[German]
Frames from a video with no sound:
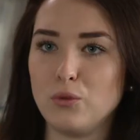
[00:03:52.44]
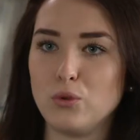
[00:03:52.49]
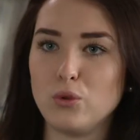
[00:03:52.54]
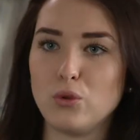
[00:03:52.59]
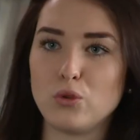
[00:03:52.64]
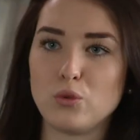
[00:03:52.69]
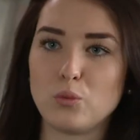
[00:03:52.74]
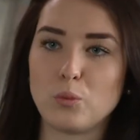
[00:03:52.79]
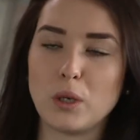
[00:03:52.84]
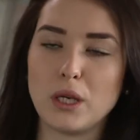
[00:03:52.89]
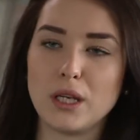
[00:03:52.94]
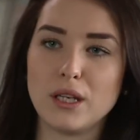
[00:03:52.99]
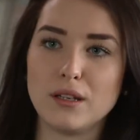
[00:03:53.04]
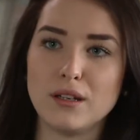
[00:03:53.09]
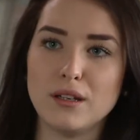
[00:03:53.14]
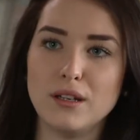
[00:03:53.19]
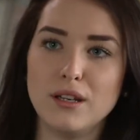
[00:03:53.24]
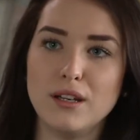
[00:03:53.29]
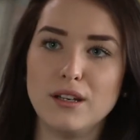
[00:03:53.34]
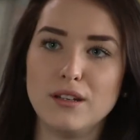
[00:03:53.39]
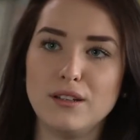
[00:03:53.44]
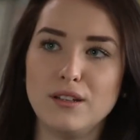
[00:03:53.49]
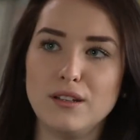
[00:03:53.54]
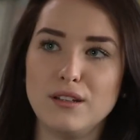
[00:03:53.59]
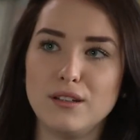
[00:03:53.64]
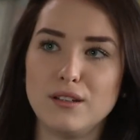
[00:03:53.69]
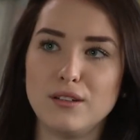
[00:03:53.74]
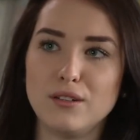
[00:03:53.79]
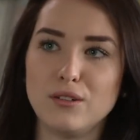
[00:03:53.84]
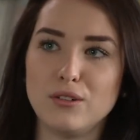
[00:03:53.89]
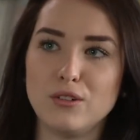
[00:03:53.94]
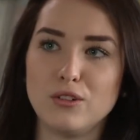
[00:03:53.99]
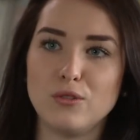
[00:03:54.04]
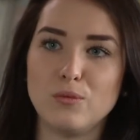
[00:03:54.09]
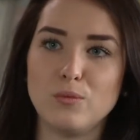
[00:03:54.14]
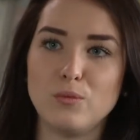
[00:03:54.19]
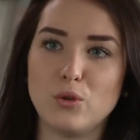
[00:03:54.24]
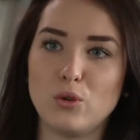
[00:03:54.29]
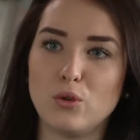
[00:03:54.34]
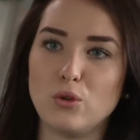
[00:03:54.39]
den Tisch bringen, die
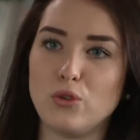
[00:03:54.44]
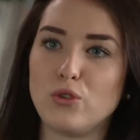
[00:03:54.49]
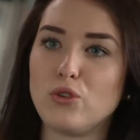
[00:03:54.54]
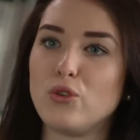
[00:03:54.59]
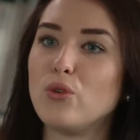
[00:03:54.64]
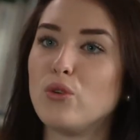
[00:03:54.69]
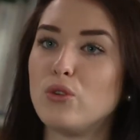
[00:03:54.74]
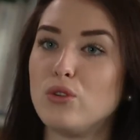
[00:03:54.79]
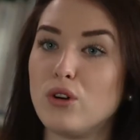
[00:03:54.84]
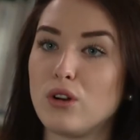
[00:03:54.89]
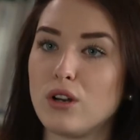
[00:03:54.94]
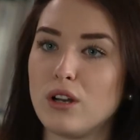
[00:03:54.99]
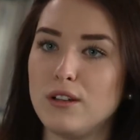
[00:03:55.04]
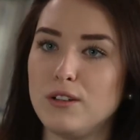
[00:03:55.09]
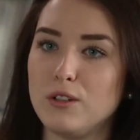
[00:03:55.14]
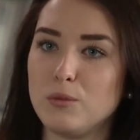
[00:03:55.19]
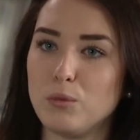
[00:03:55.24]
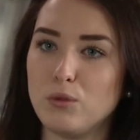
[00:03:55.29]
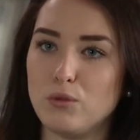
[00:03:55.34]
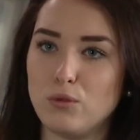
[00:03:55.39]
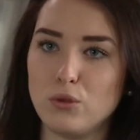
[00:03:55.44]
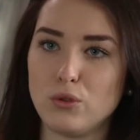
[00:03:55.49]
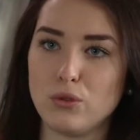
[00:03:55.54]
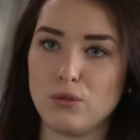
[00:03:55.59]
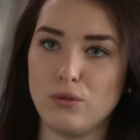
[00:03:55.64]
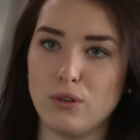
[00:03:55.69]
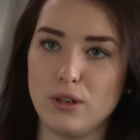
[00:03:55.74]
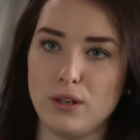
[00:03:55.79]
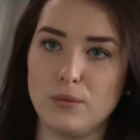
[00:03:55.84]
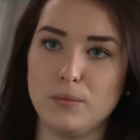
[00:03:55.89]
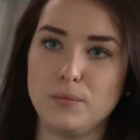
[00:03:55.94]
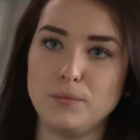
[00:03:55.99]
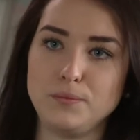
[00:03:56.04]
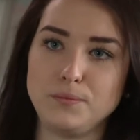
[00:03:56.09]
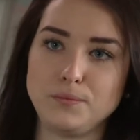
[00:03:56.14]
und so noch gar nicht bewusst war.